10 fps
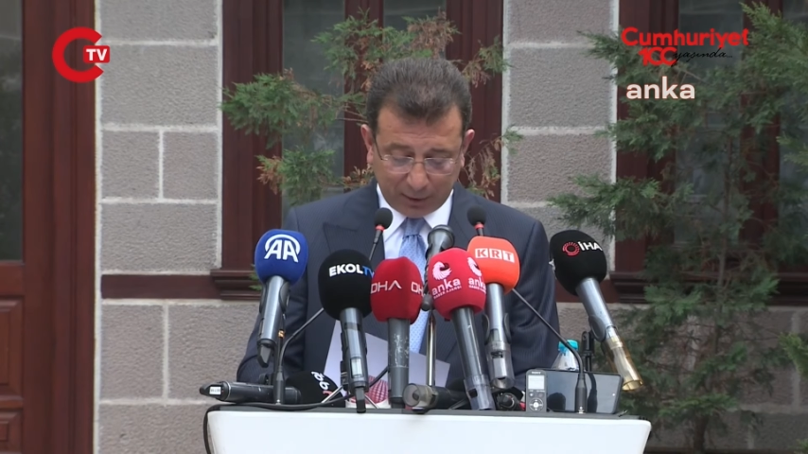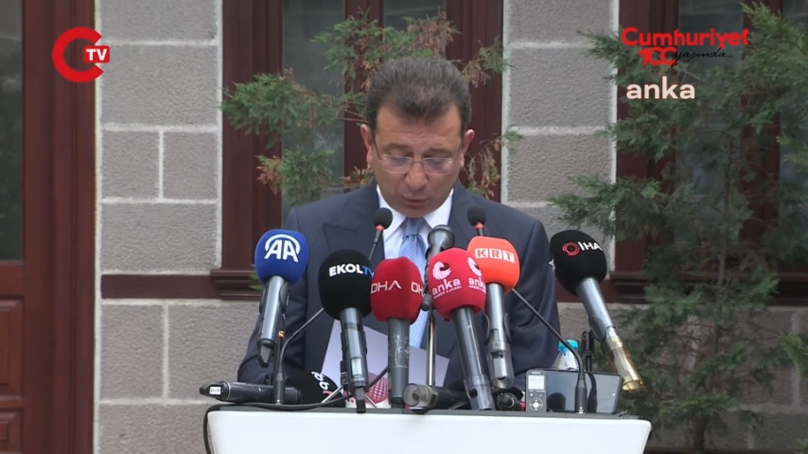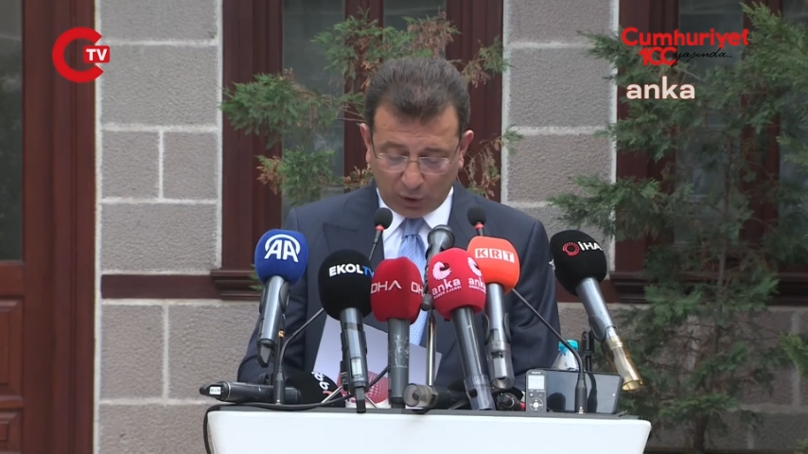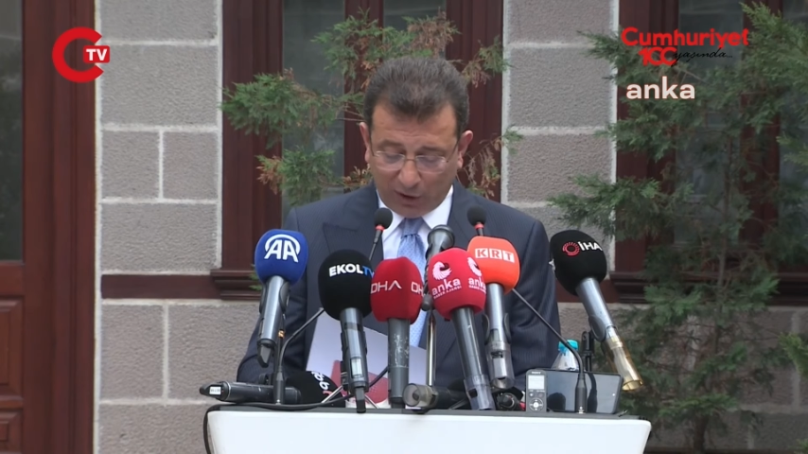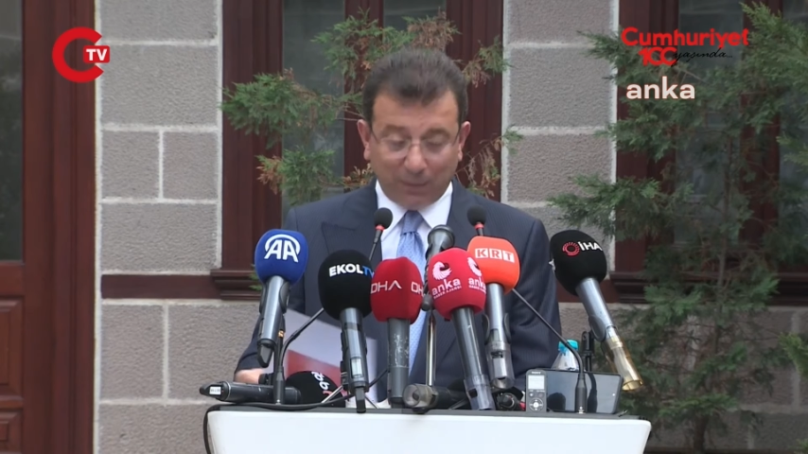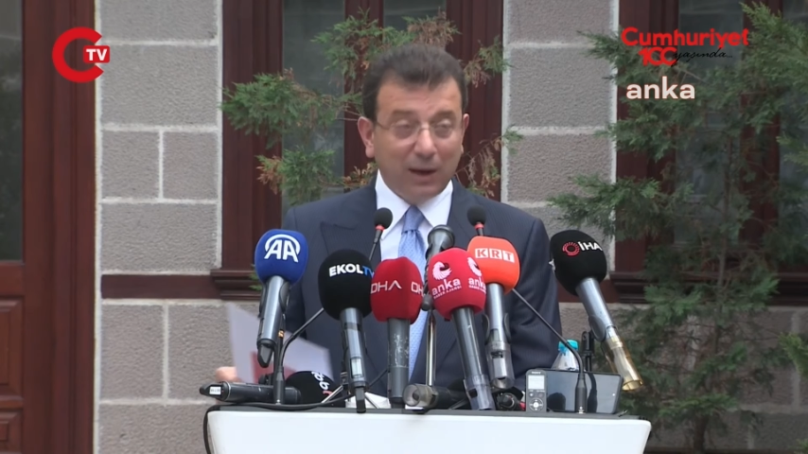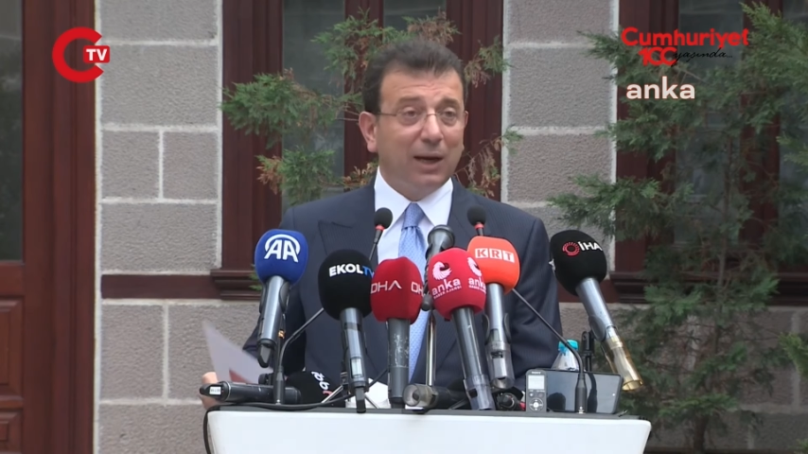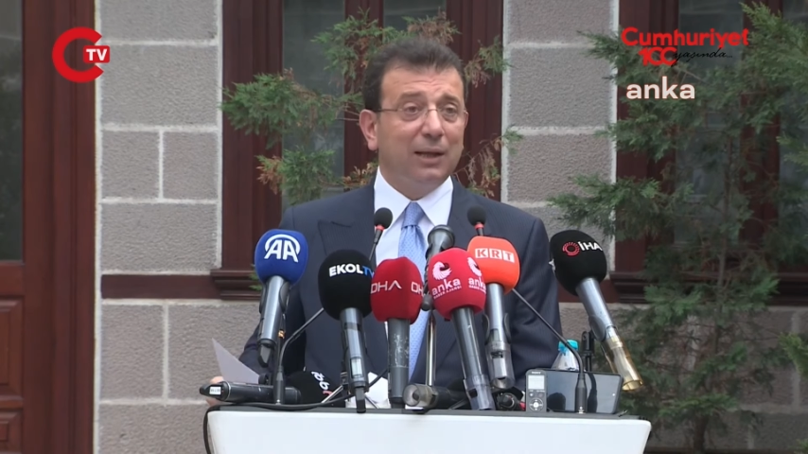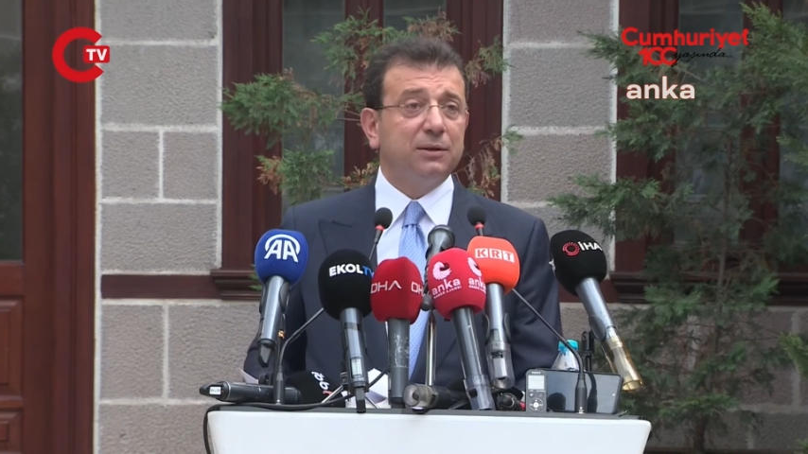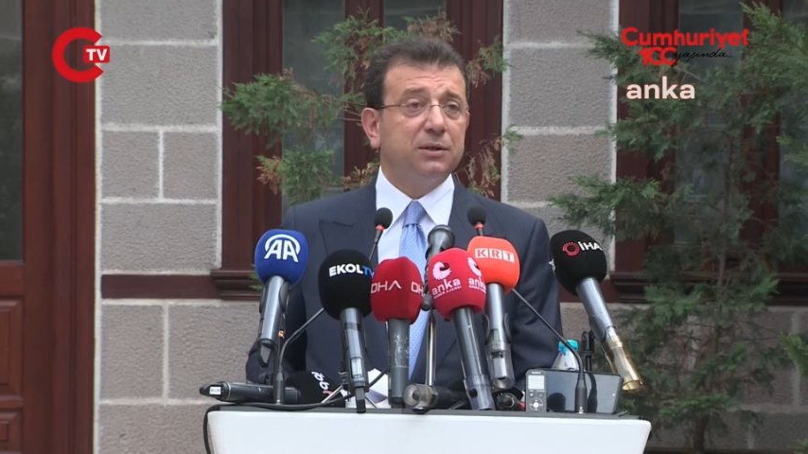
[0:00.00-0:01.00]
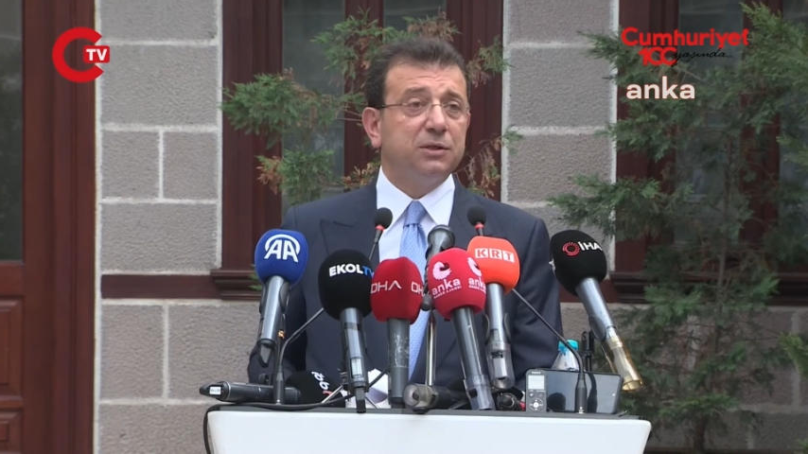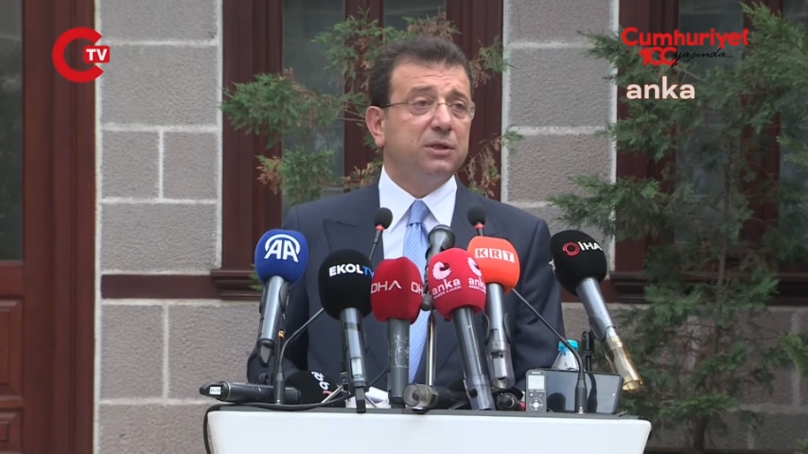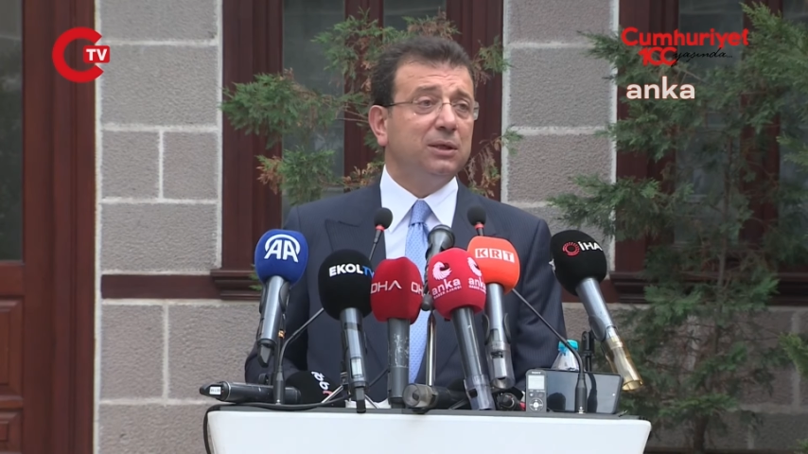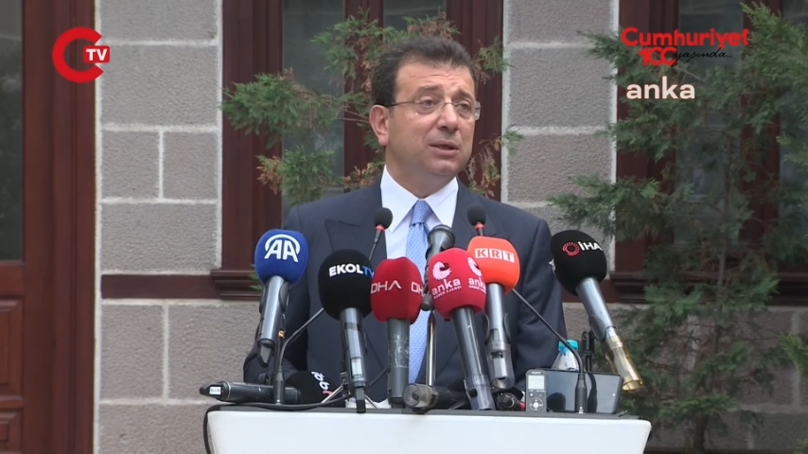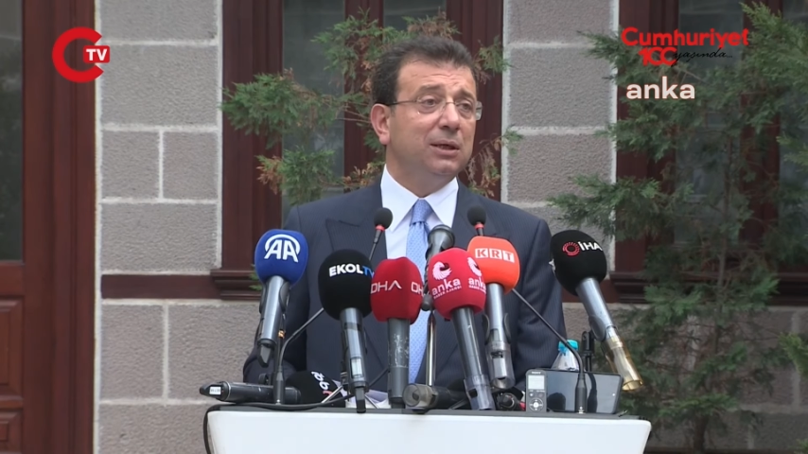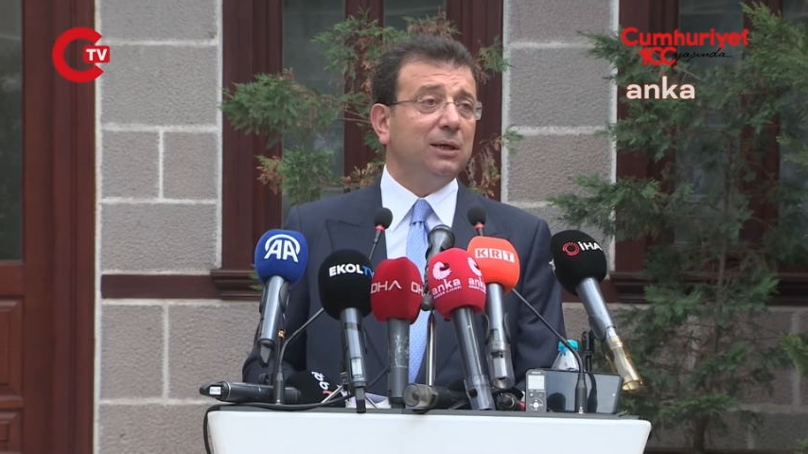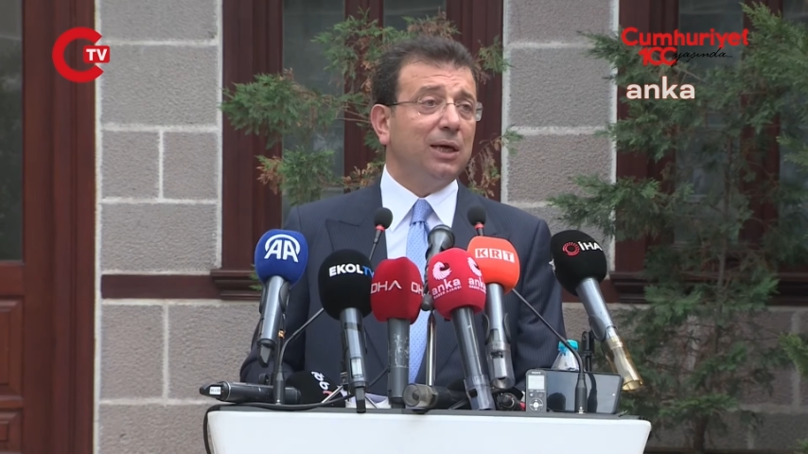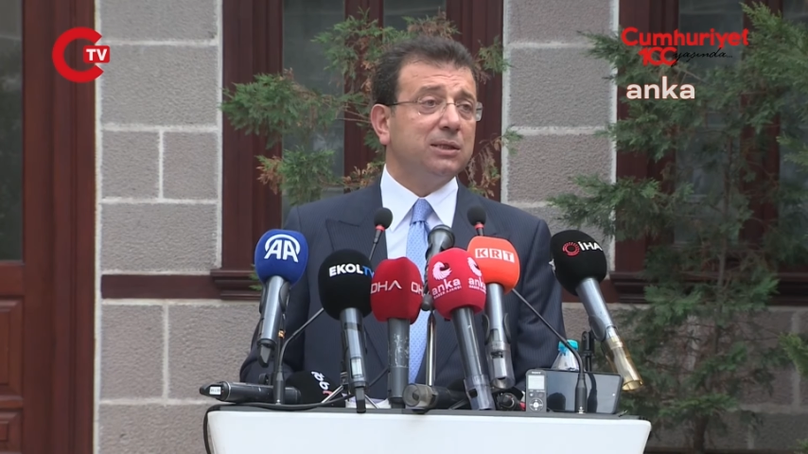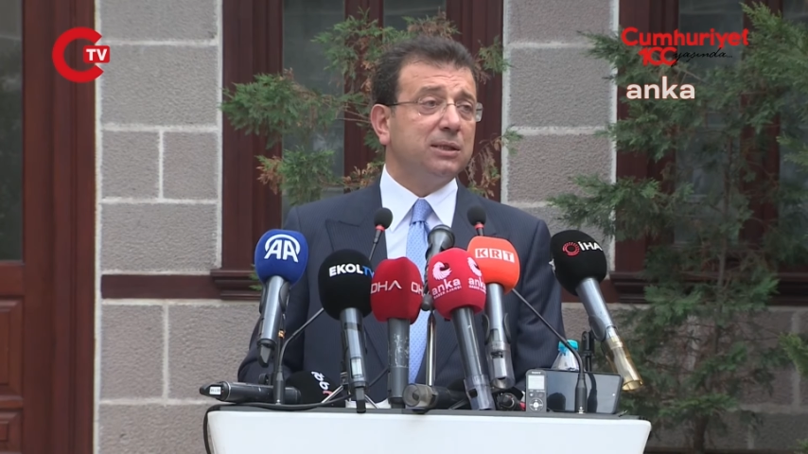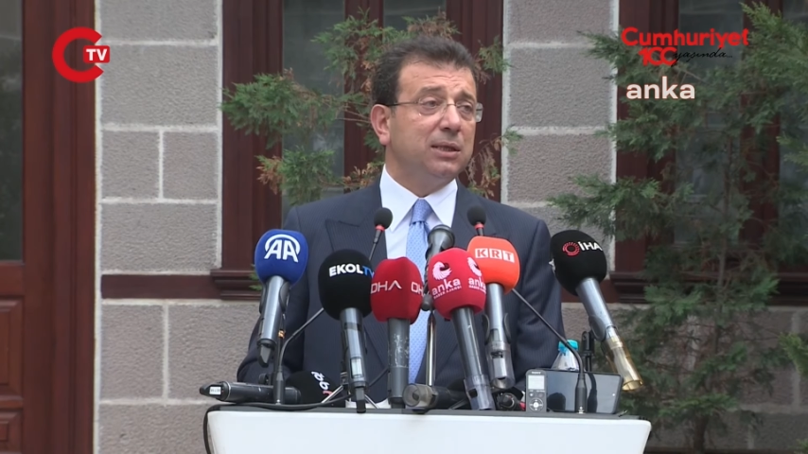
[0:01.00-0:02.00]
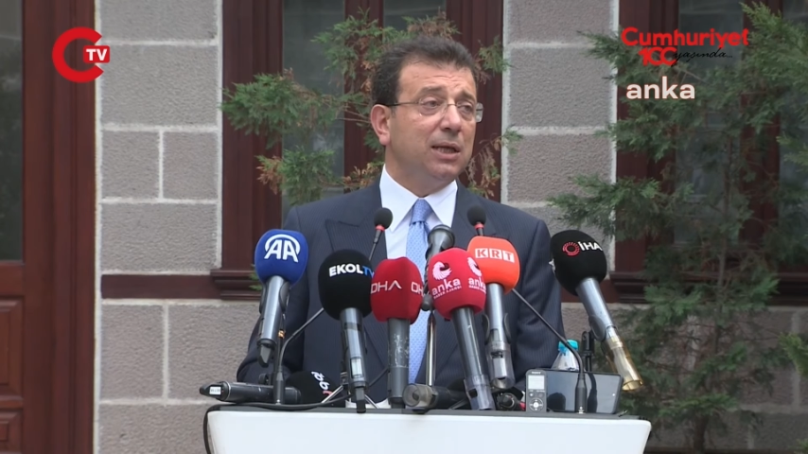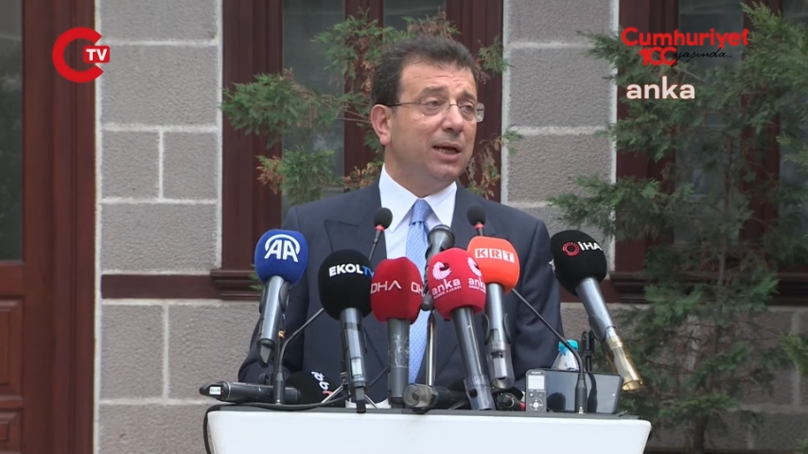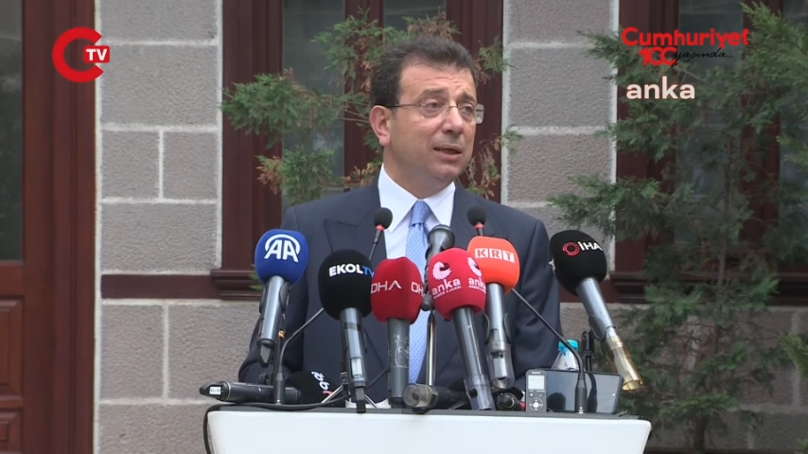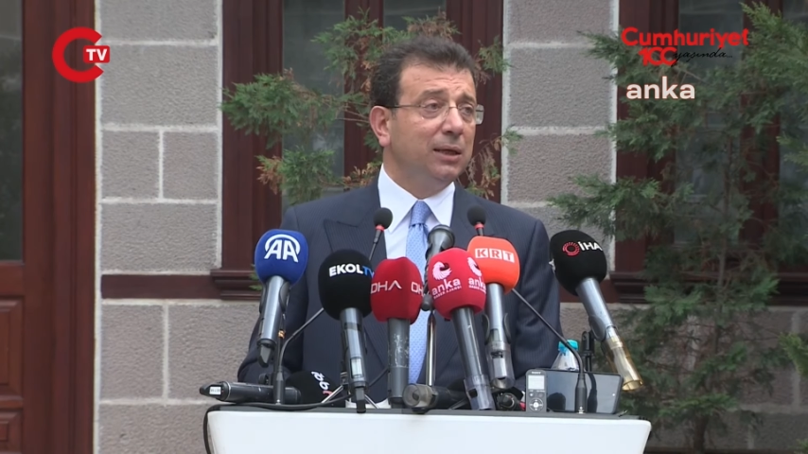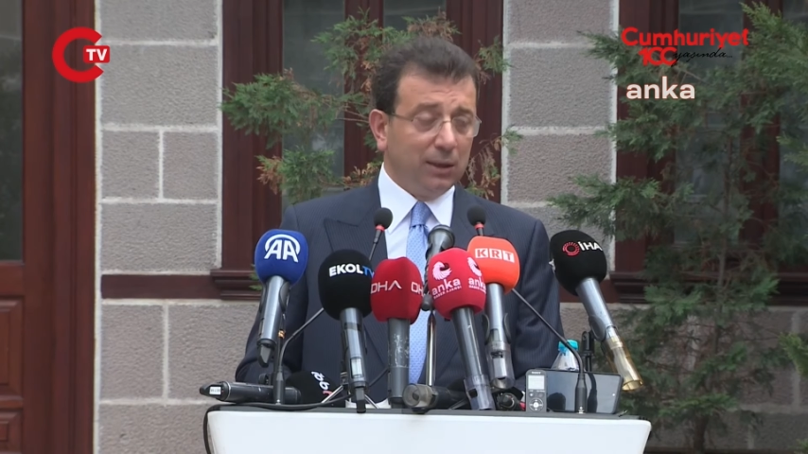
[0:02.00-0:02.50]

görev bağlantısı e, asla